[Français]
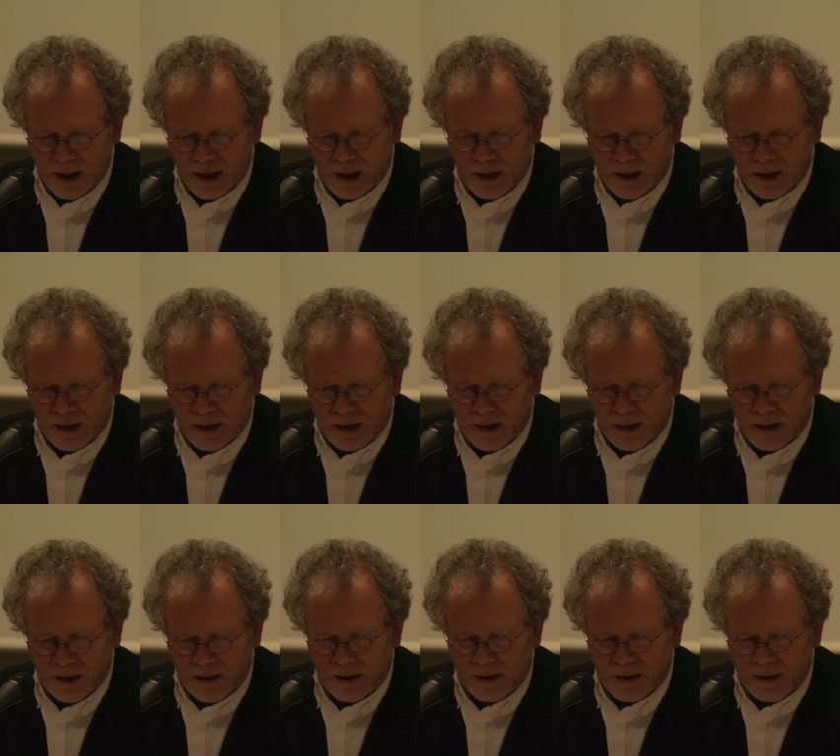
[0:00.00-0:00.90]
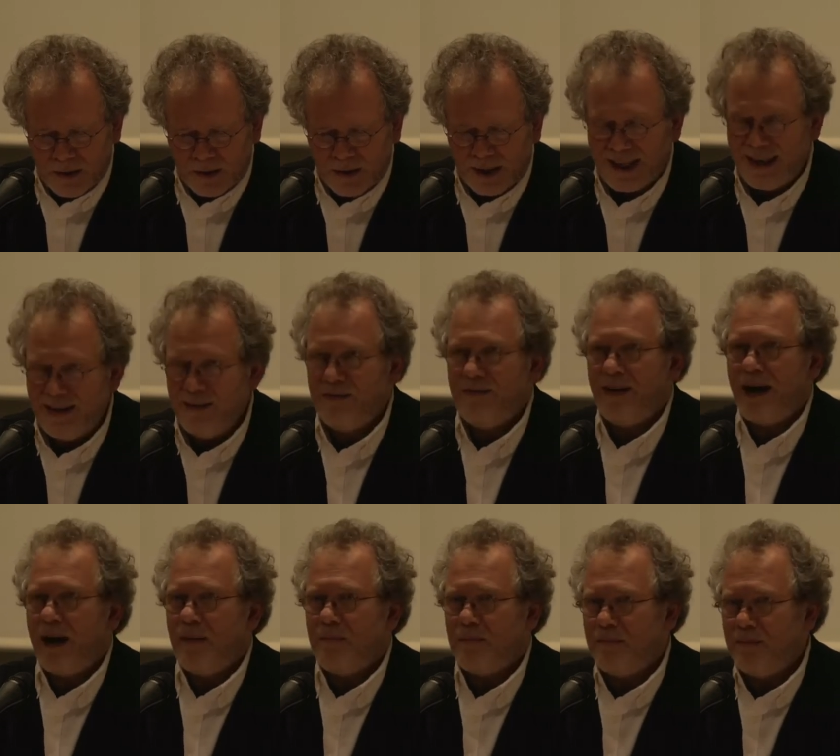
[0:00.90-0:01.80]
euh, qui
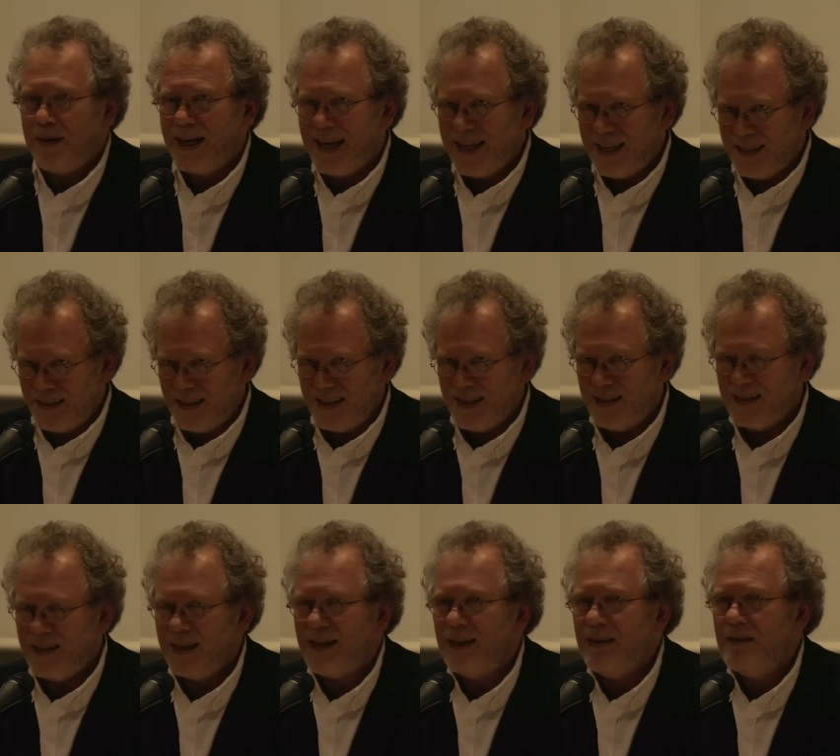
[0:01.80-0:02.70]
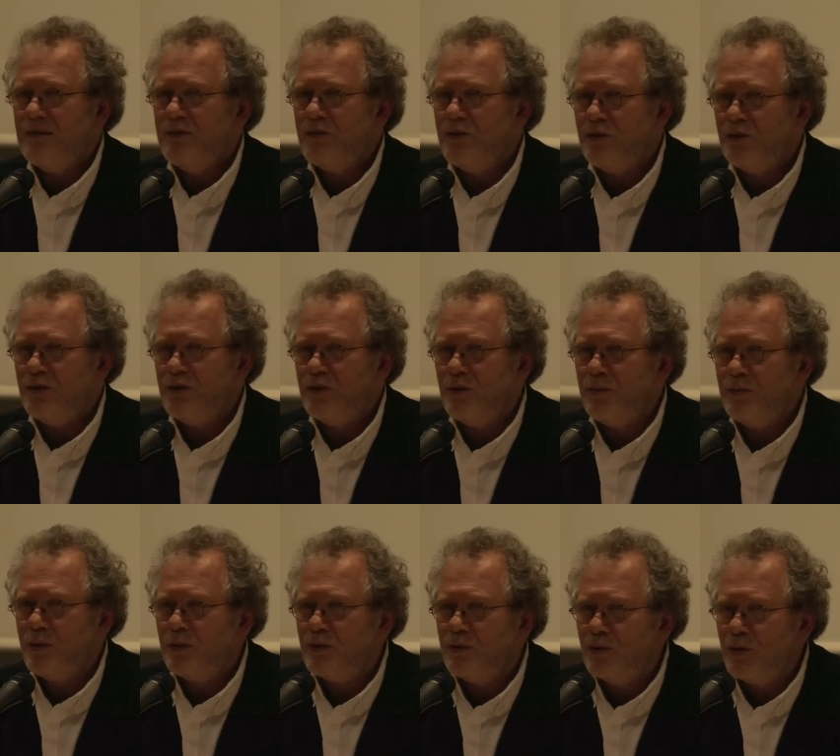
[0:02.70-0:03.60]
va préciser
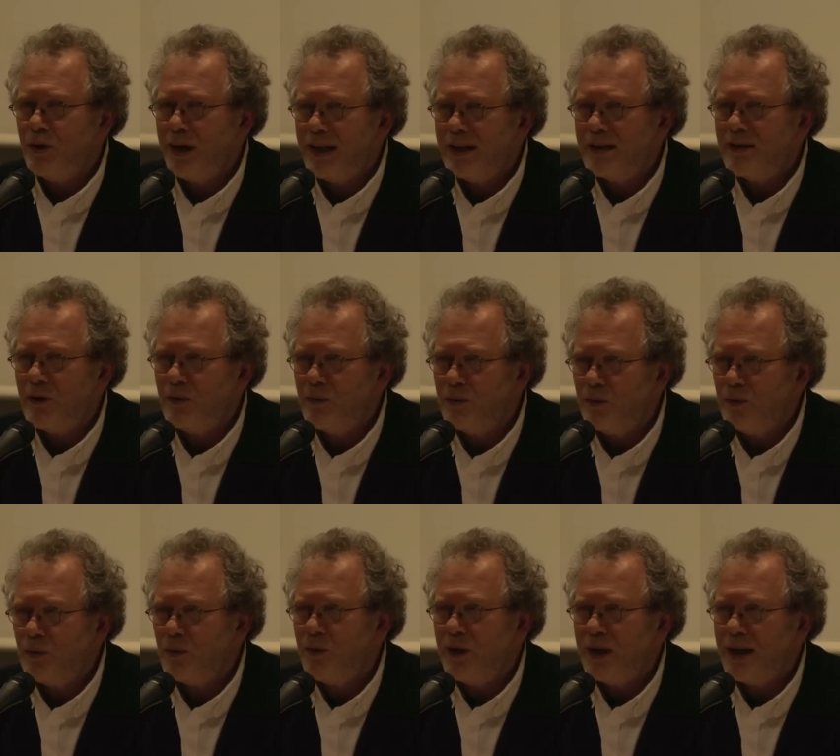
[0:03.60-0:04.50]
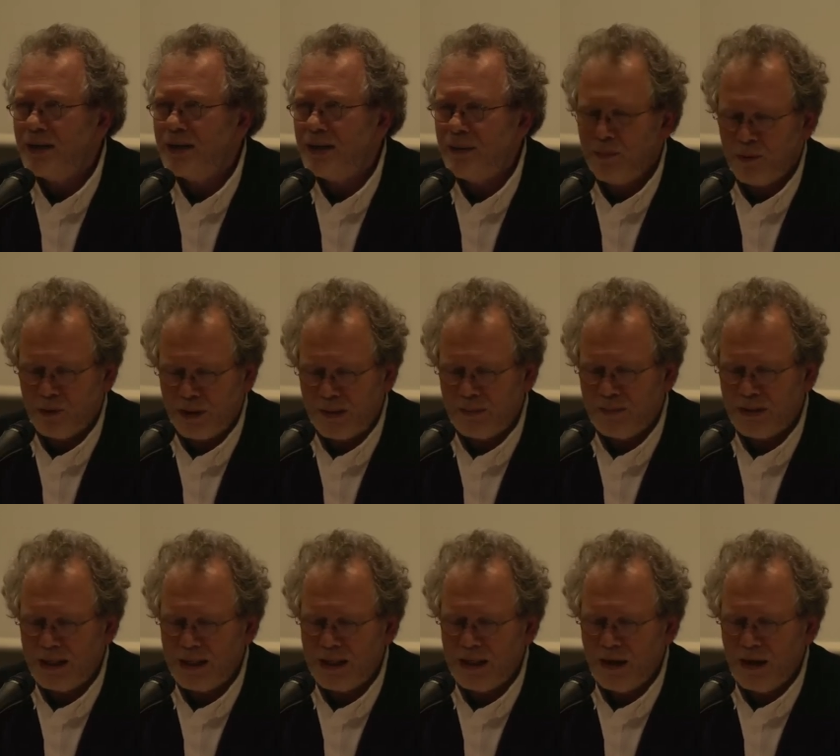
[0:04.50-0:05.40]
justement sur l'exemple du cuirassé
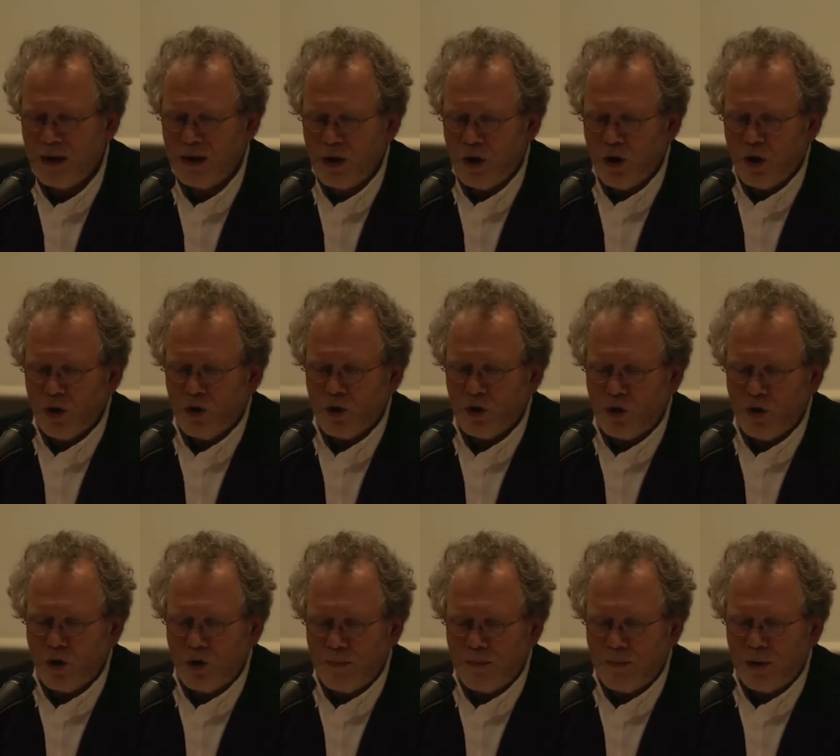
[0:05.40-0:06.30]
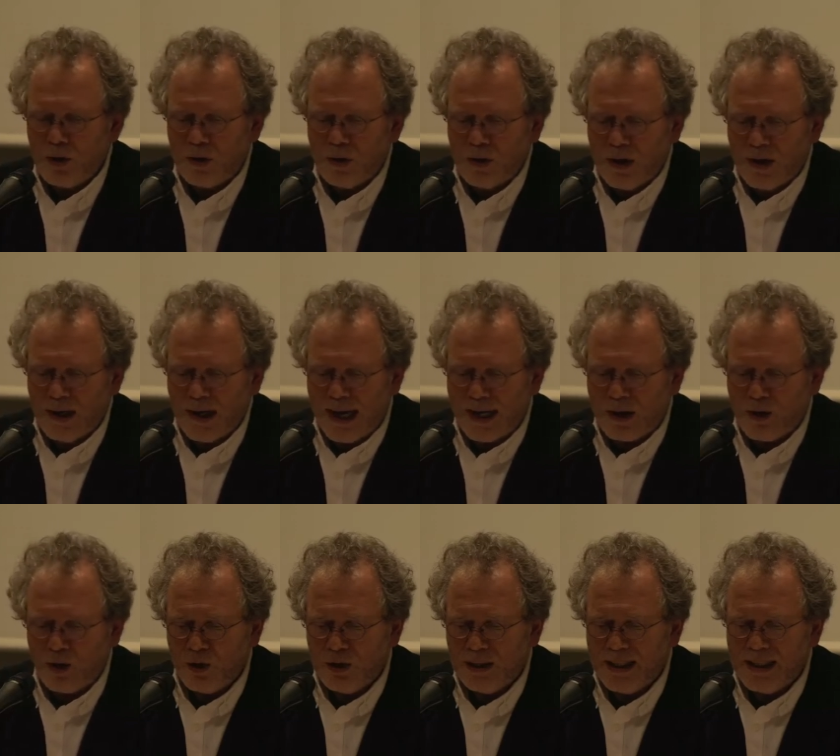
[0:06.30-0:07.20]
Potemkin comment la
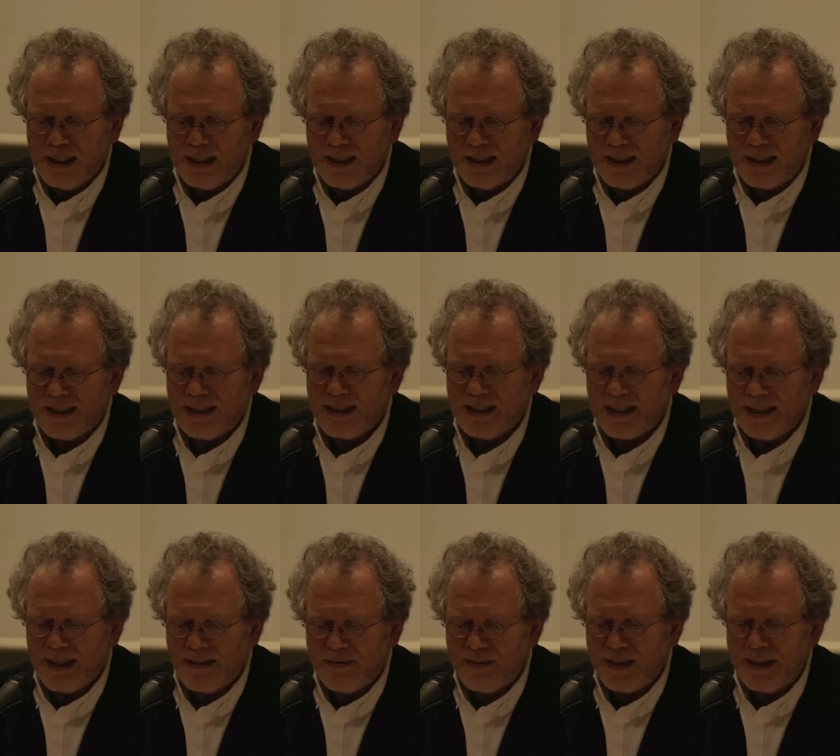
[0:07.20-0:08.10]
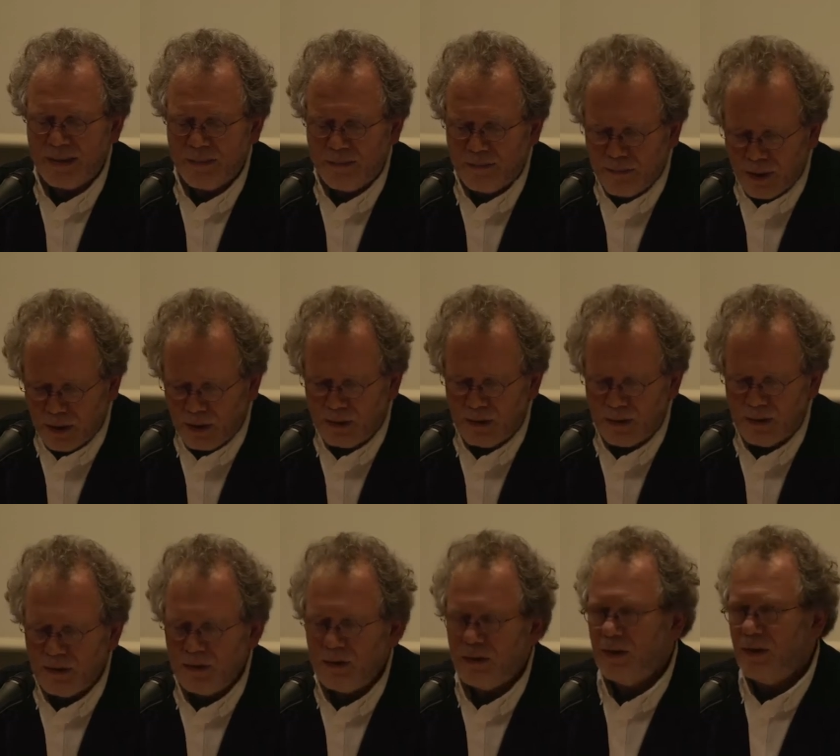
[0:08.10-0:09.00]
chronique des événements
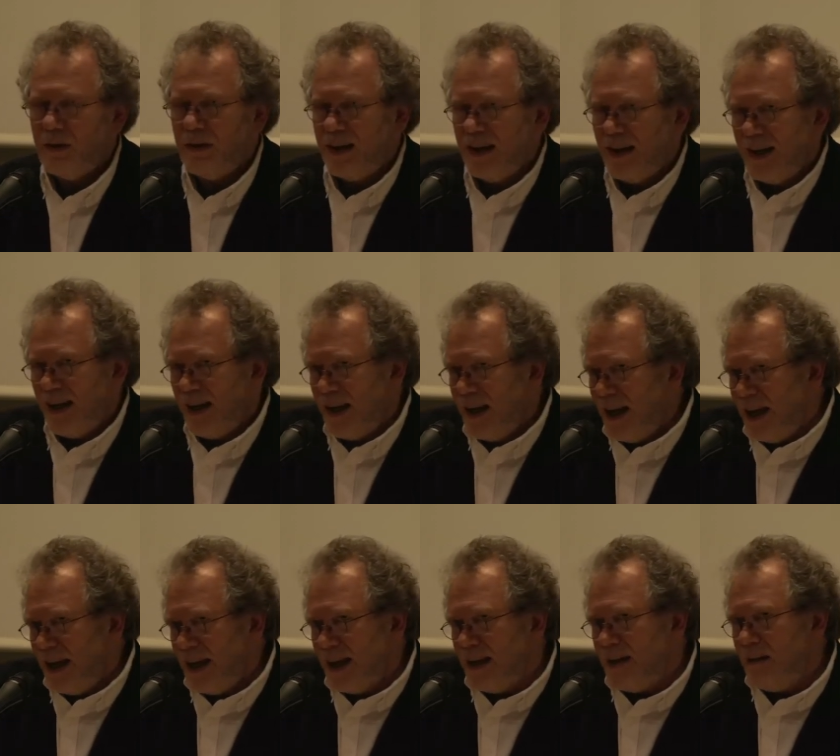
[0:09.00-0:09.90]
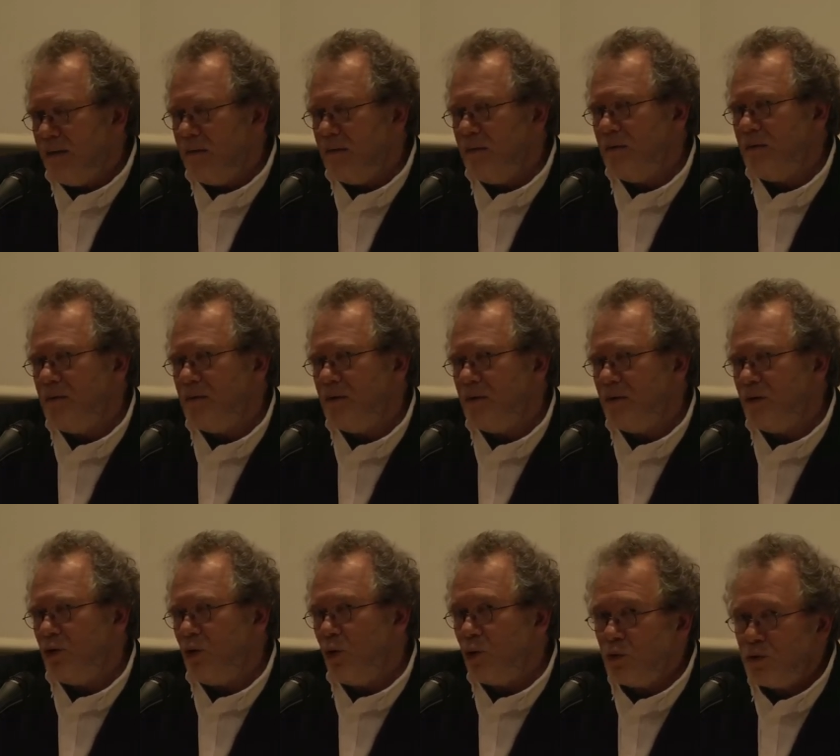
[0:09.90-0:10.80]
est
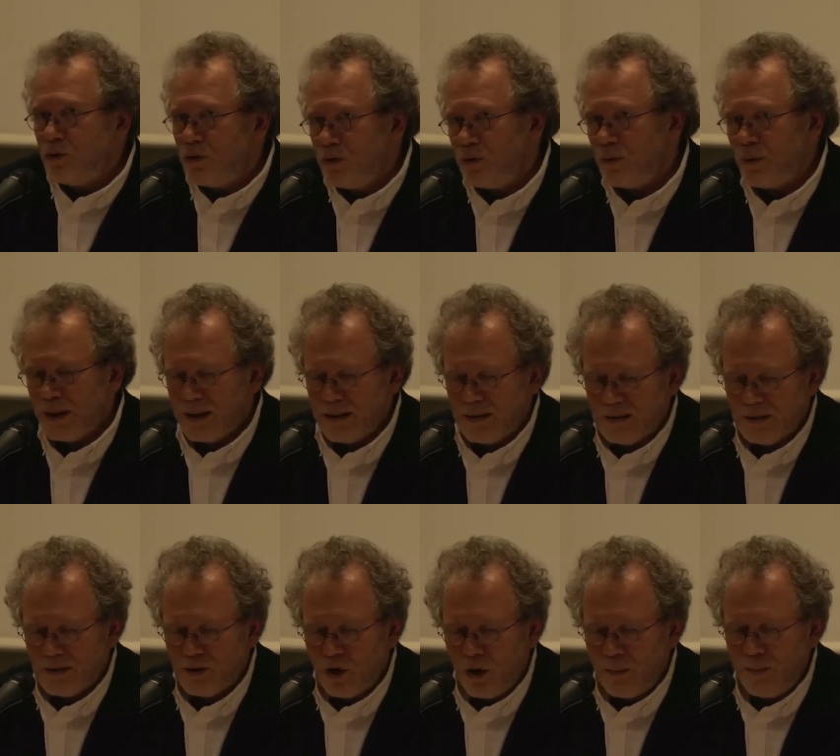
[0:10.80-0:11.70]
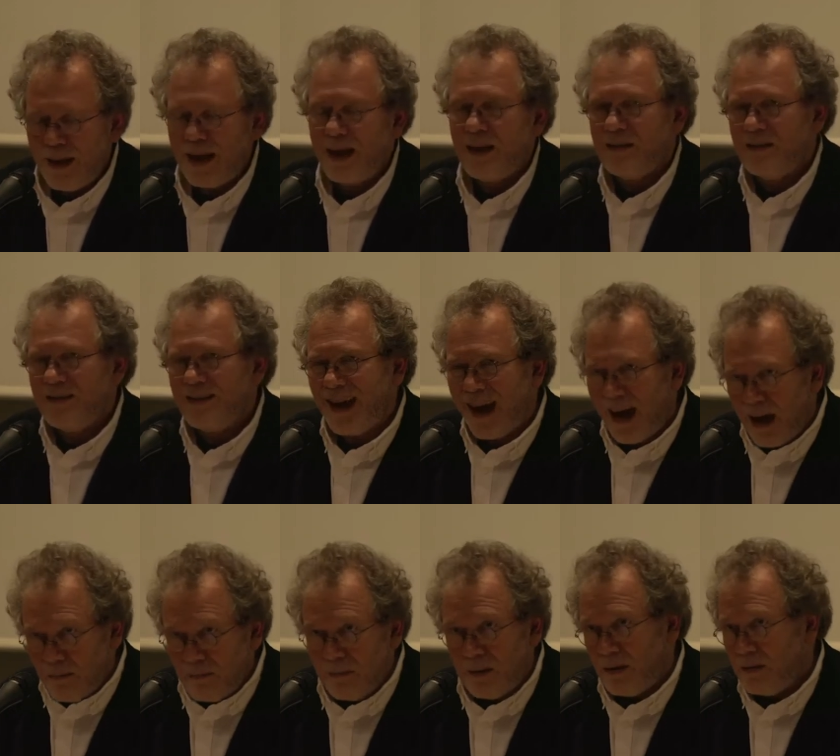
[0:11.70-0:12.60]
construite comme un
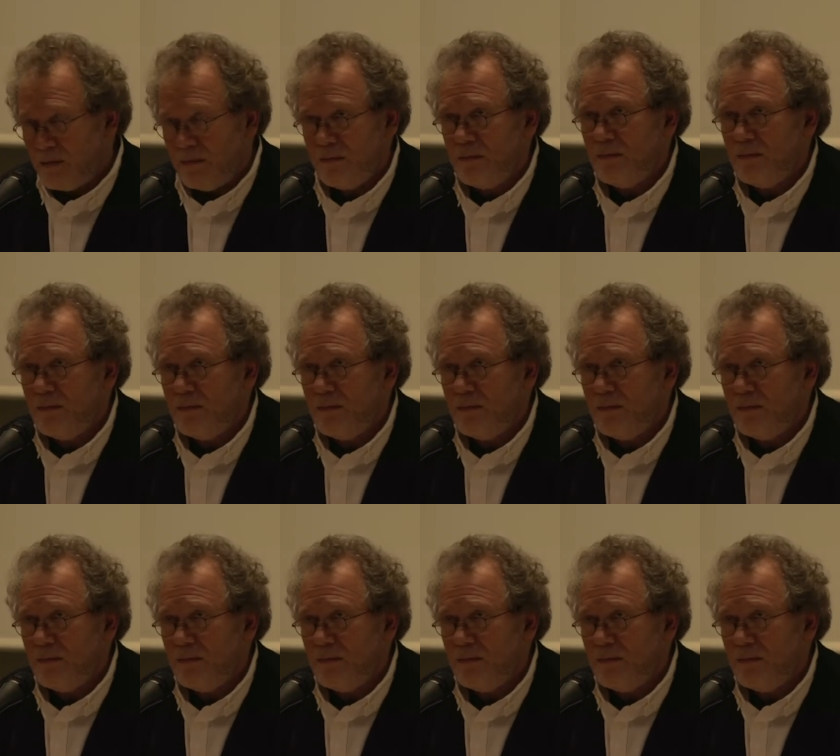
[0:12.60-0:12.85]
drame.